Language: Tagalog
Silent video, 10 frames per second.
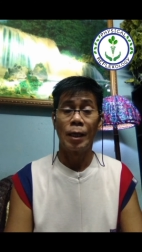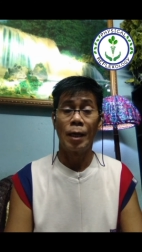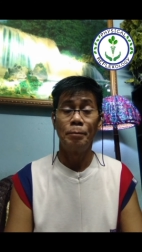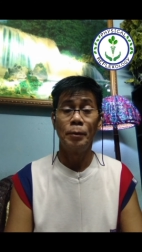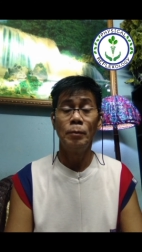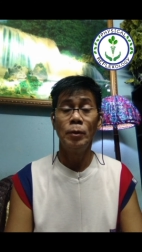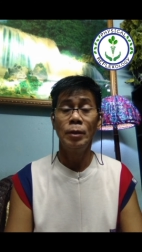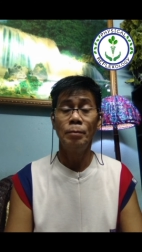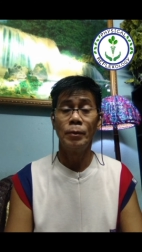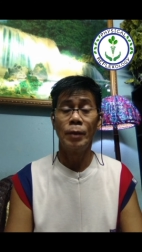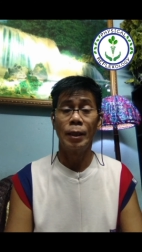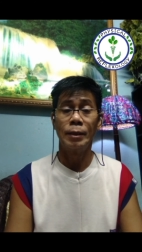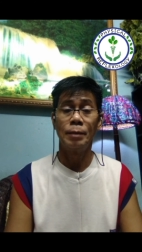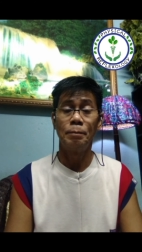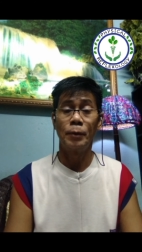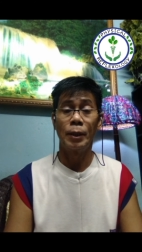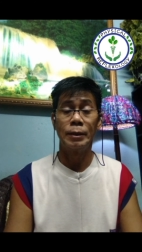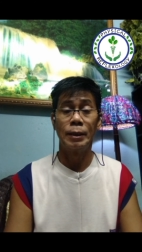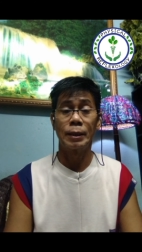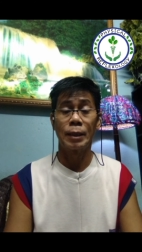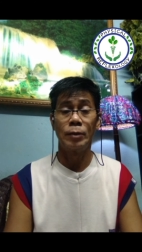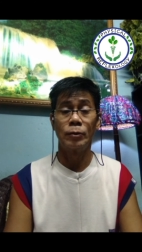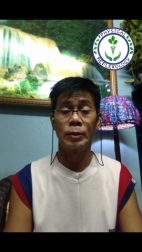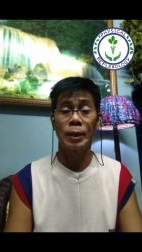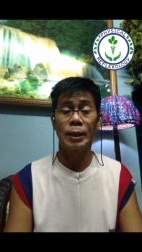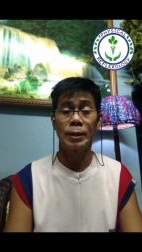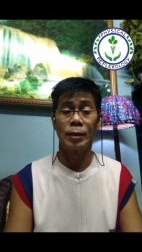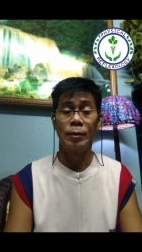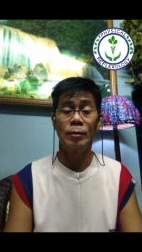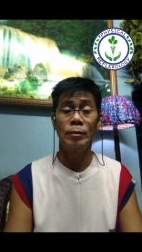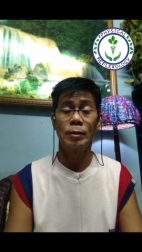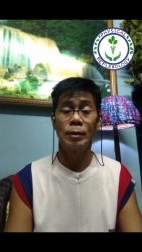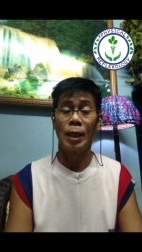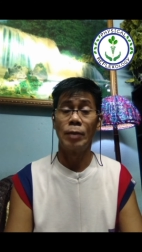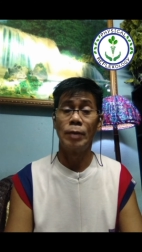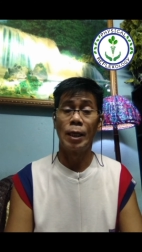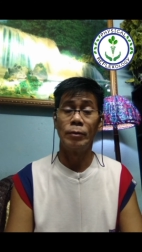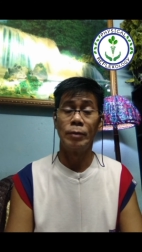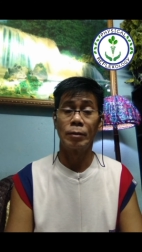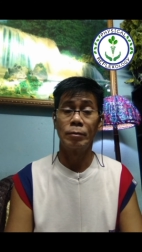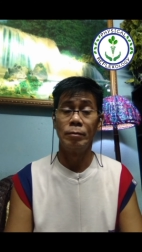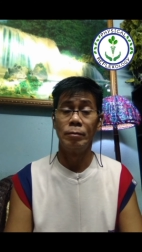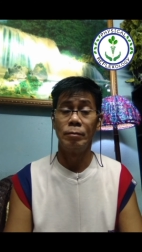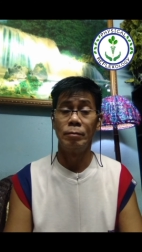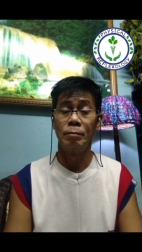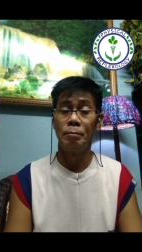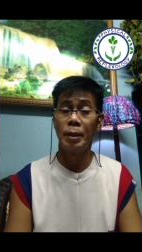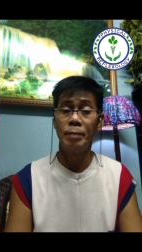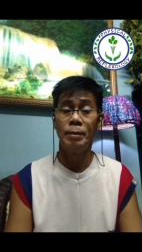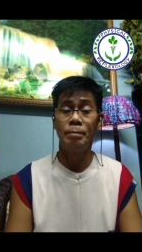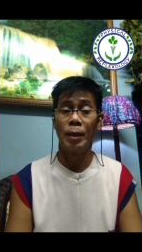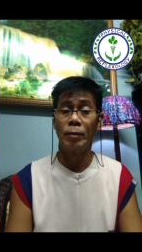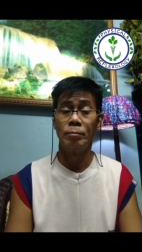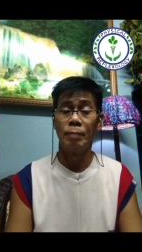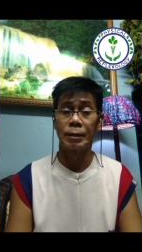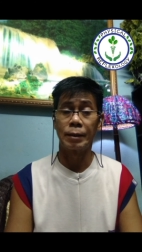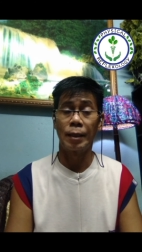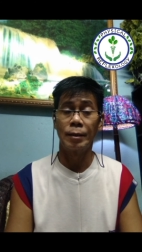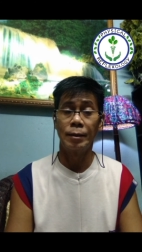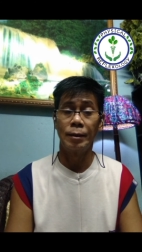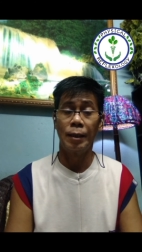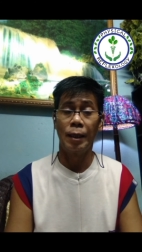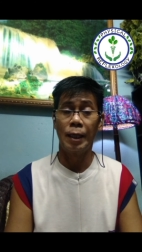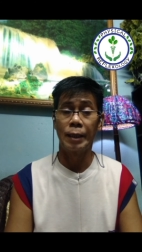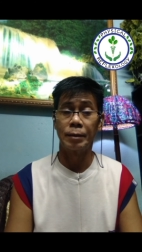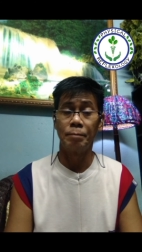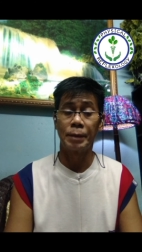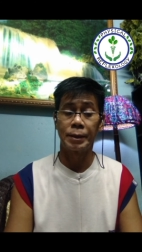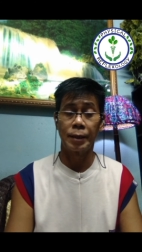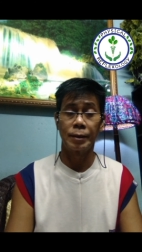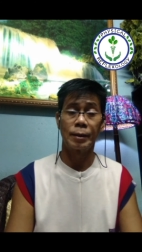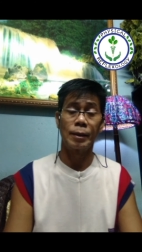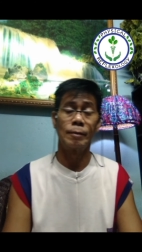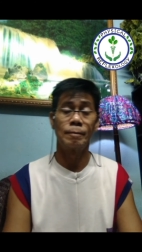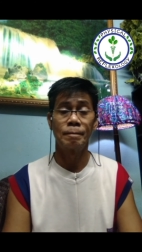Ah, ang pulmonya po ay yan po ay delikadong sakit, ano? Lalo-lalo na kung baby pa o bata ang ating pasyente.